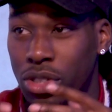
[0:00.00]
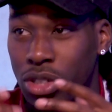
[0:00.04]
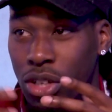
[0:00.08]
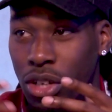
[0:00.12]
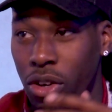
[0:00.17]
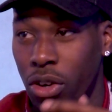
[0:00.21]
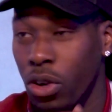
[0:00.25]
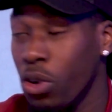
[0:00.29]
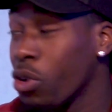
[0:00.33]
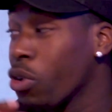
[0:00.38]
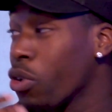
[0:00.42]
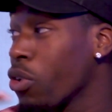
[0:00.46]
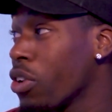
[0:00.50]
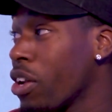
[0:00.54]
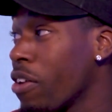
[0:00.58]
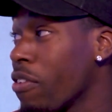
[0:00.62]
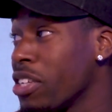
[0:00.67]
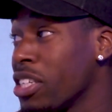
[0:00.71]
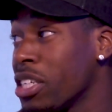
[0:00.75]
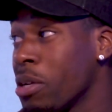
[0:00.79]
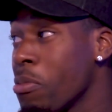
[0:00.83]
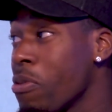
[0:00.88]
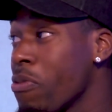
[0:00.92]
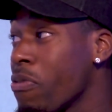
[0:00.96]
Genre, on
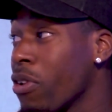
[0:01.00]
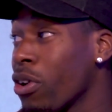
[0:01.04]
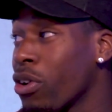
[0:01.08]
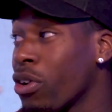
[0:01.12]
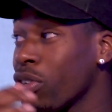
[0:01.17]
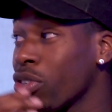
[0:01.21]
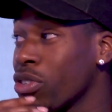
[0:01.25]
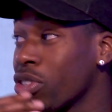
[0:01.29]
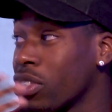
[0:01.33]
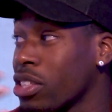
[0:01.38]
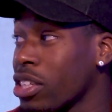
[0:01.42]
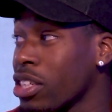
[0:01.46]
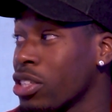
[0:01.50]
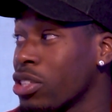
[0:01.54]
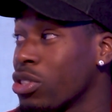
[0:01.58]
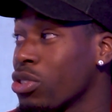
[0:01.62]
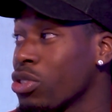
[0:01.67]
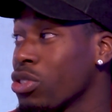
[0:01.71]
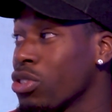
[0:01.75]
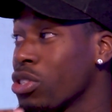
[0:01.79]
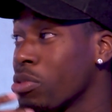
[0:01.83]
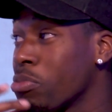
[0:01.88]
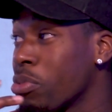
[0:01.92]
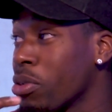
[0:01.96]
n'avait jamais fait encore de street
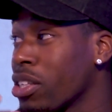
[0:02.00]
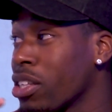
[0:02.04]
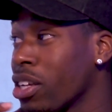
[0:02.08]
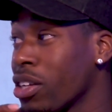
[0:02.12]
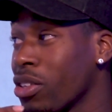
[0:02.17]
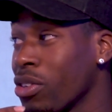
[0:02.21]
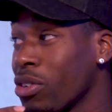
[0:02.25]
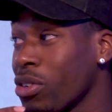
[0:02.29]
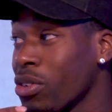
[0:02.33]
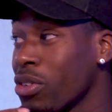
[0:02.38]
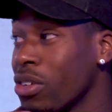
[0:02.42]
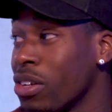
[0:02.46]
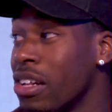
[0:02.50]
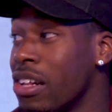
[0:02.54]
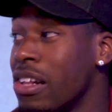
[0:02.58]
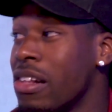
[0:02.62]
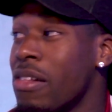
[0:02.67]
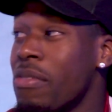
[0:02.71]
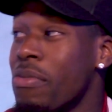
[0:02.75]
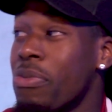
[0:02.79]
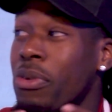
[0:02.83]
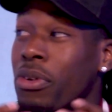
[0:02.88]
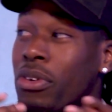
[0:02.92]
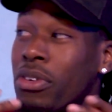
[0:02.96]
show, de spectacle de rue.
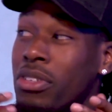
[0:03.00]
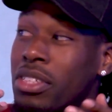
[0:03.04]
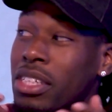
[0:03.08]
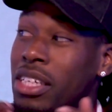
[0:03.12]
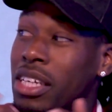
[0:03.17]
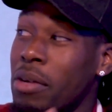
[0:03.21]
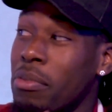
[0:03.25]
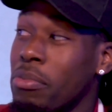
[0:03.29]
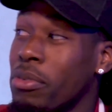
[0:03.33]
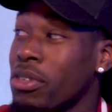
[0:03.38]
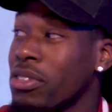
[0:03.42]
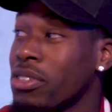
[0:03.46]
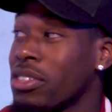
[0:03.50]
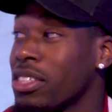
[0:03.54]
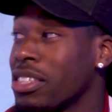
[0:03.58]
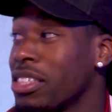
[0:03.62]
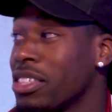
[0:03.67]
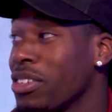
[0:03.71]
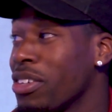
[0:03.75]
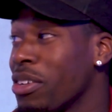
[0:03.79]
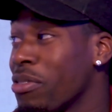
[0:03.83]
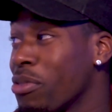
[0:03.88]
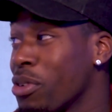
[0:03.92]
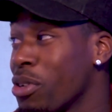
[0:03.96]
On s'est capté, on s'est
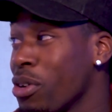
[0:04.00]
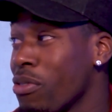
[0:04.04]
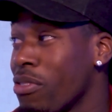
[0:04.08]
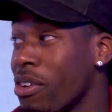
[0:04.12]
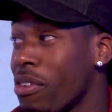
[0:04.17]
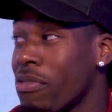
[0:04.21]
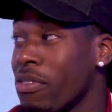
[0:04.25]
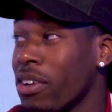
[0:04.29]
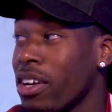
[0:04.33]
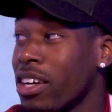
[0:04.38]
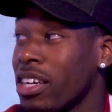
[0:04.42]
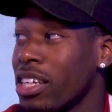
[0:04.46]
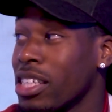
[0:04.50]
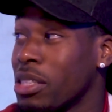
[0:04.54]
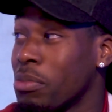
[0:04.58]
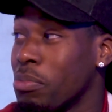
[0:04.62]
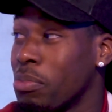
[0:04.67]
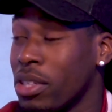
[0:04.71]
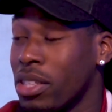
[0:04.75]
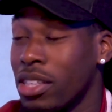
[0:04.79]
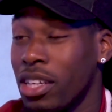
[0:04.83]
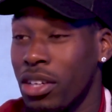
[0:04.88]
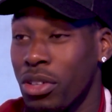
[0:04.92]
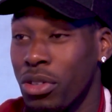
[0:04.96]
dit, ouais, venez, on va faire un
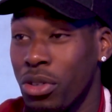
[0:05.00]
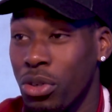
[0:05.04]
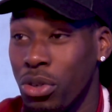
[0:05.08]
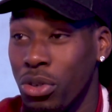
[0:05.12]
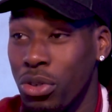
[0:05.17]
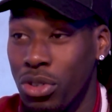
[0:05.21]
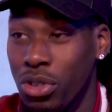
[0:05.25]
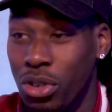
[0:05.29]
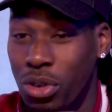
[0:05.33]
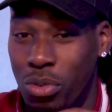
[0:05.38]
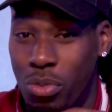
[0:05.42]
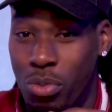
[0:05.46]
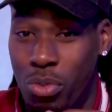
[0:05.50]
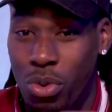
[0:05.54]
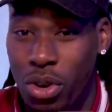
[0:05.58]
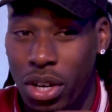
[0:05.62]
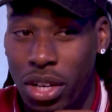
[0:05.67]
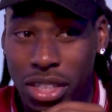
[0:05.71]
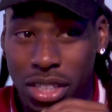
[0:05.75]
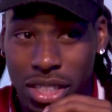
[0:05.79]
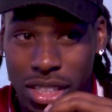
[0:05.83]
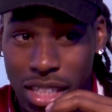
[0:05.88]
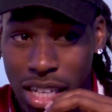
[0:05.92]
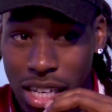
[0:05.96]
spectacle de rue. Donc
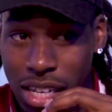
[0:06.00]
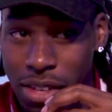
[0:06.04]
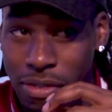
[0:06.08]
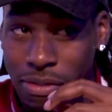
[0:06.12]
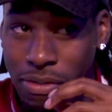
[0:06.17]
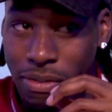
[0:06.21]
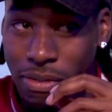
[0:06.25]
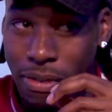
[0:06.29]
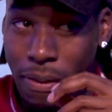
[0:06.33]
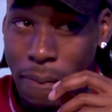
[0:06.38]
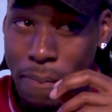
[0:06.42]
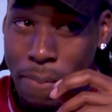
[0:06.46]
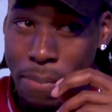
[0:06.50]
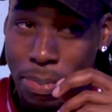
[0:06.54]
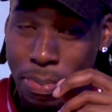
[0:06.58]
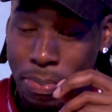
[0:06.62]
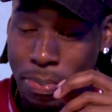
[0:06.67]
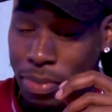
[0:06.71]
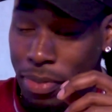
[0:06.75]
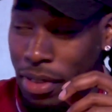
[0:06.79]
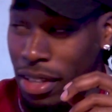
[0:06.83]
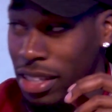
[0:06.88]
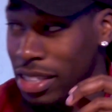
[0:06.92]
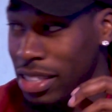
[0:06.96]
moi, Salif,
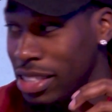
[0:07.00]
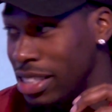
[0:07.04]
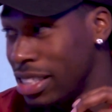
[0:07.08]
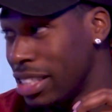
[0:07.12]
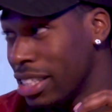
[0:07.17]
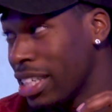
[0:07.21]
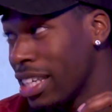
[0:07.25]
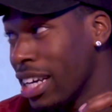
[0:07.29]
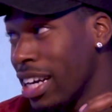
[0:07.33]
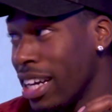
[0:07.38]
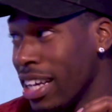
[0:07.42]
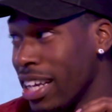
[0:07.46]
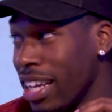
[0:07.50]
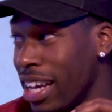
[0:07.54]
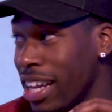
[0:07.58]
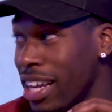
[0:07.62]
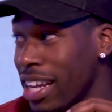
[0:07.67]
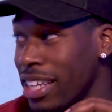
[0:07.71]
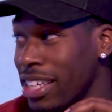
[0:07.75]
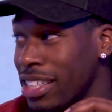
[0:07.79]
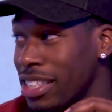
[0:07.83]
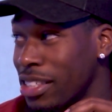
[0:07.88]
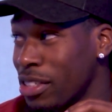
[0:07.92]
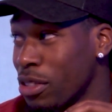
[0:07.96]
Jika et
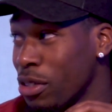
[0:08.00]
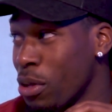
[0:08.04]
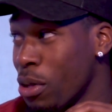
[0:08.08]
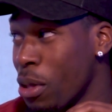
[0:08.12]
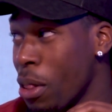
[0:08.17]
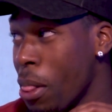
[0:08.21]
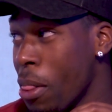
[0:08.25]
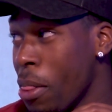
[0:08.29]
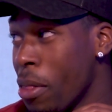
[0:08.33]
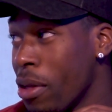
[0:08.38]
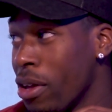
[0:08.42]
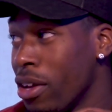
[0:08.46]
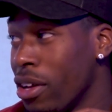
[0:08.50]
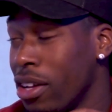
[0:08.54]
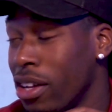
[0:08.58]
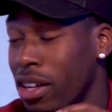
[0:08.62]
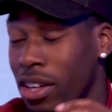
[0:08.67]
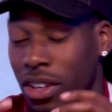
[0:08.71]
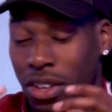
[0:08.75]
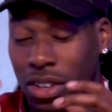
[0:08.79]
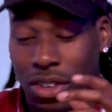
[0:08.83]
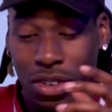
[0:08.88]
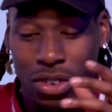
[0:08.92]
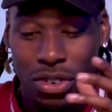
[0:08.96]
Alex,
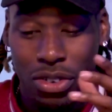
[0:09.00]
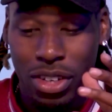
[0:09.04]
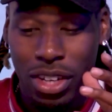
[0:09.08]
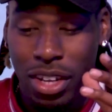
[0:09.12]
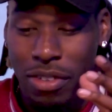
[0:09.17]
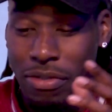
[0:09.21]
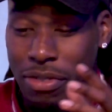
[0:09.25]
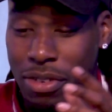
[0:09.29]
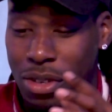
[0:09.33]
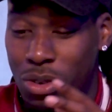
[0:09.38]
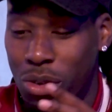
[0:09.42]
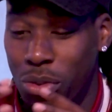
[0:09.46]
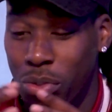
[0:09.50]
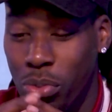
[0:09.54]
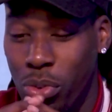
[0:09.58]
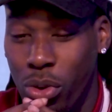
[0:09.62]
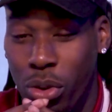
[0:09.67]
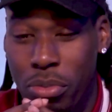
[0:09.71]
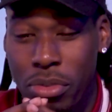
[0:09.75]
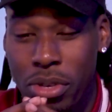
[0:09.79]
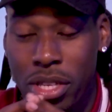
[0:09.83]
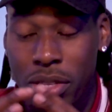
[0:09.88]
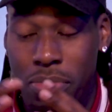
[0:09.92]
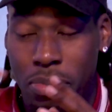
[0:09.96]
on a fait notre
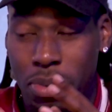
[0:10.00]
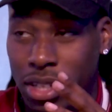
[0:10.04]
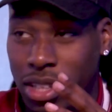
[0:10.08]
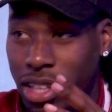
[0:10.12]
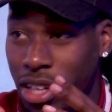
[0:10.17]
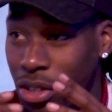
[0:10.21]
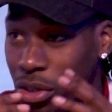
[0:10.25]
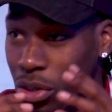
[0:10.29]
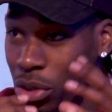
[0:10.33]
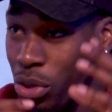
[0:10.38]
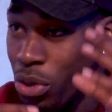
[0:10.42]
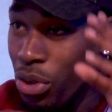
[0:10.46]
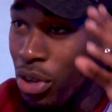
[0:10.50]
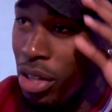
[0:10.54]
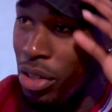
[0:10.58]
premier spectacle de rue